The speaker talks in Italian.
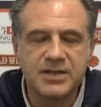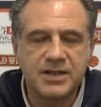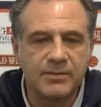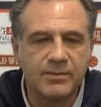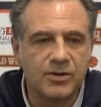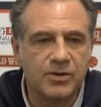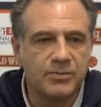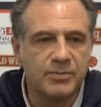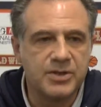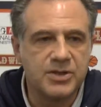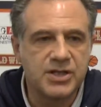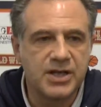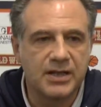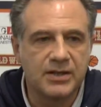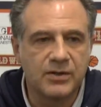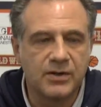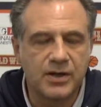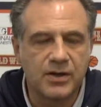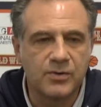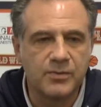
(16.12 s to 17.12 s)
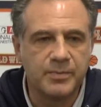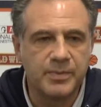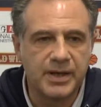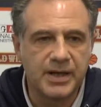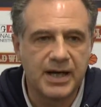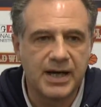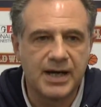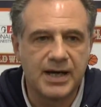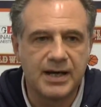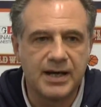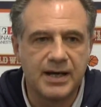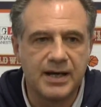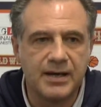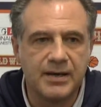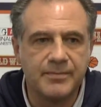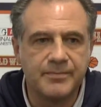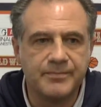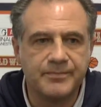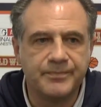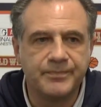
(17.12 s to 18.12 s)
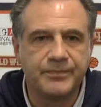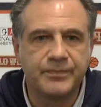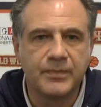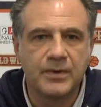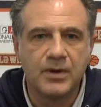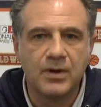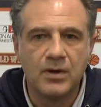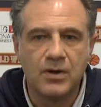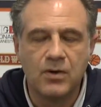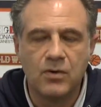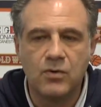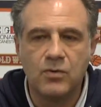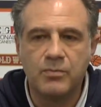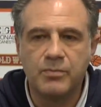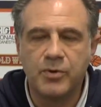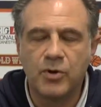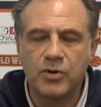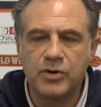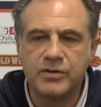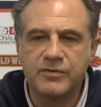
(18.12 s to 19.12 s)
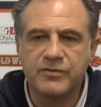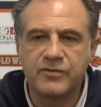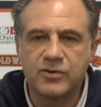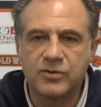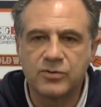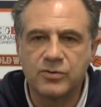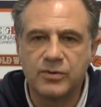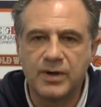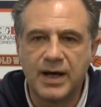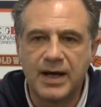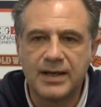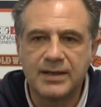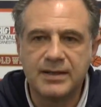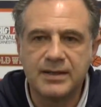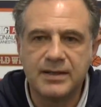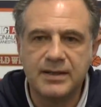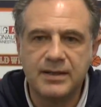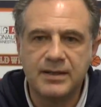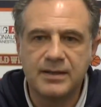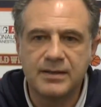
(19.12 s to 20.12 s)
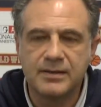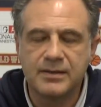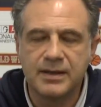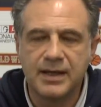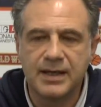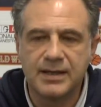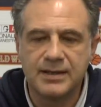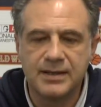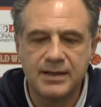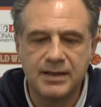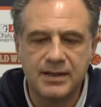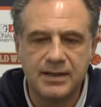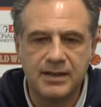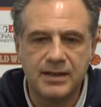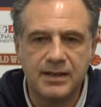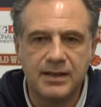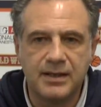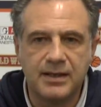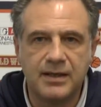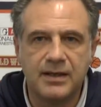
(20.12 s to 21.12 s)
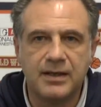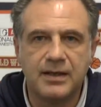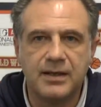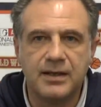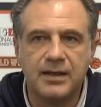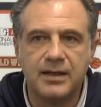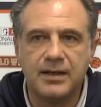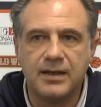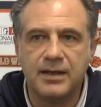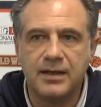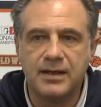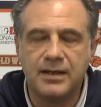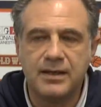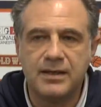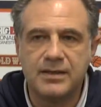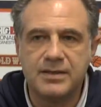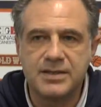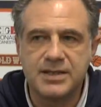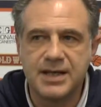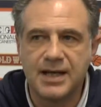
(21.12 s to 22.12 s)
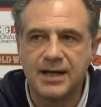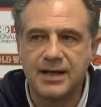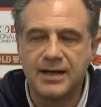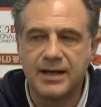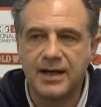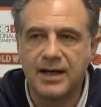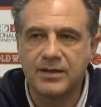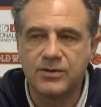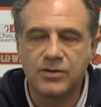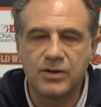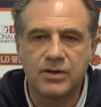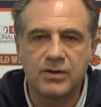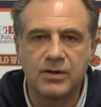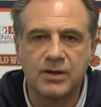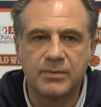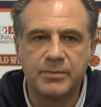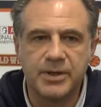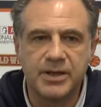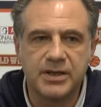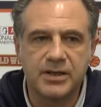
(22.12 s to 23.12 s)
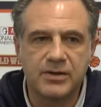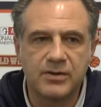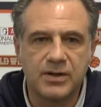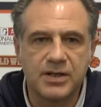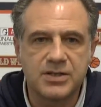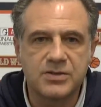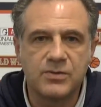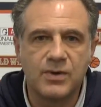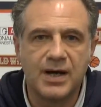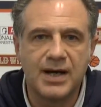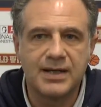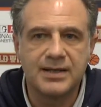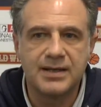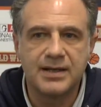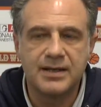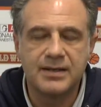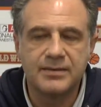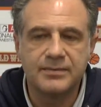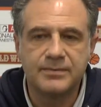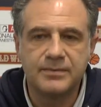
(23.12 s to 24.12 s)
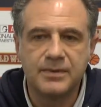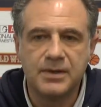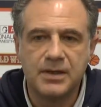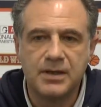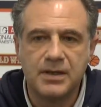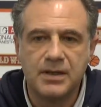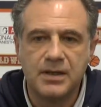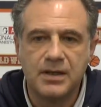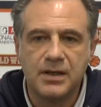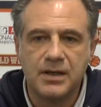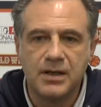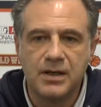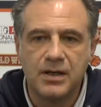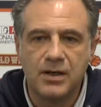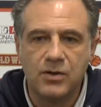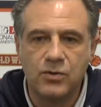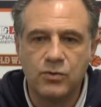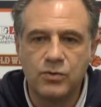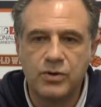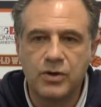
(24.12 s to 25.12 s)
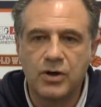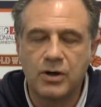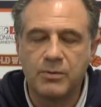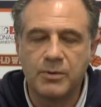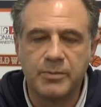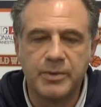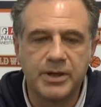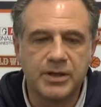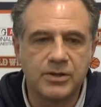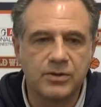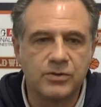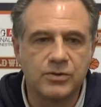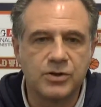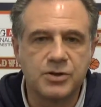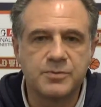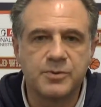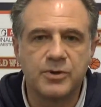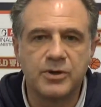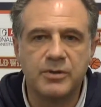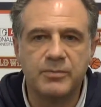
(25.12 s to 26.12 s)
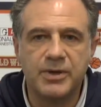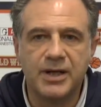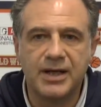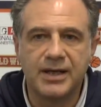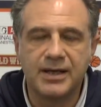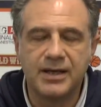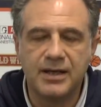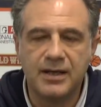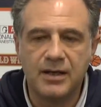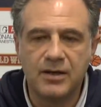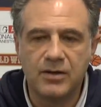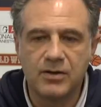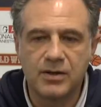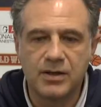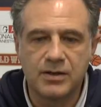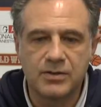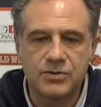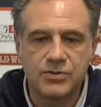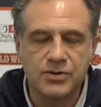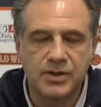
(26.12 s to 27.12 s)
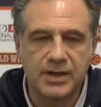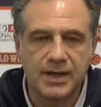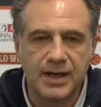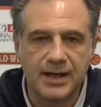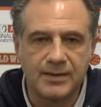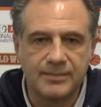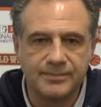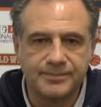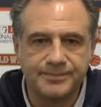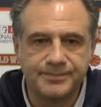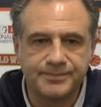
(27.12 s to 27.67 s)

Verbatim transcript: stiamo cominciando a recuperare un po' gli infortunati, Gandini si è allenato regolarmente con la squadra, l'unico al momento non disponibile è Chillo che non giocherà.